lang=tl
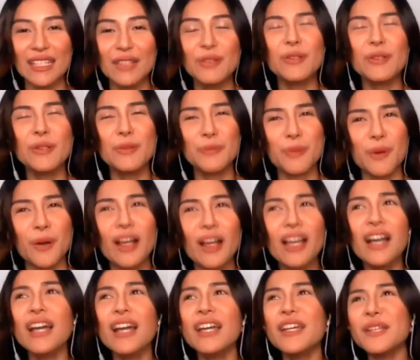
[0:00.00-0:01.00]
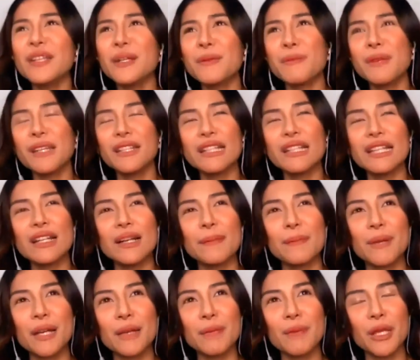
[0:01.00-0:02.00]
Siguro po, hanggang ngayon naman
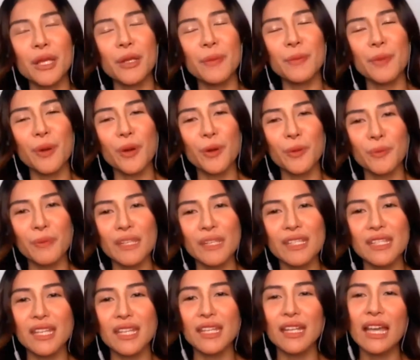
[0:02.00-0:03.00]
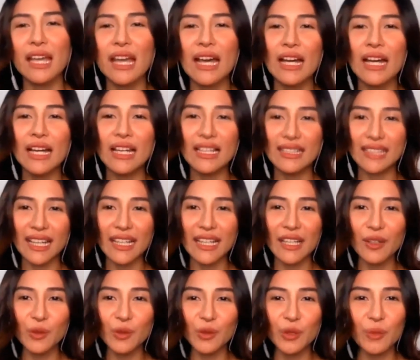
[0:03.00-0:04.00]
kapag meron po akong pinsan, hanggat
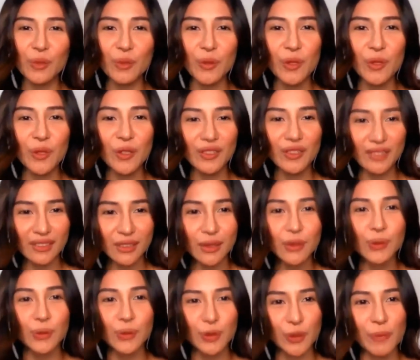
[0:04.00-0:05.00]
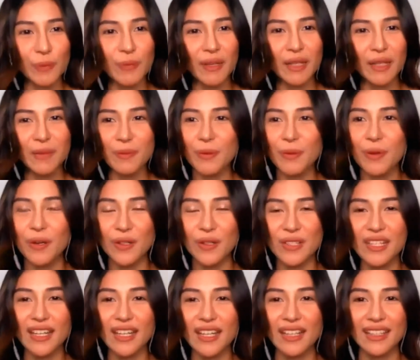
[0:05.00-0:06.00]
kaya kong tumulong, tutulong pa rin po
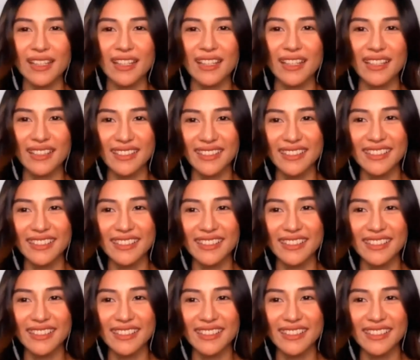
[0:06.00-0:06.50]
ako sa kanila.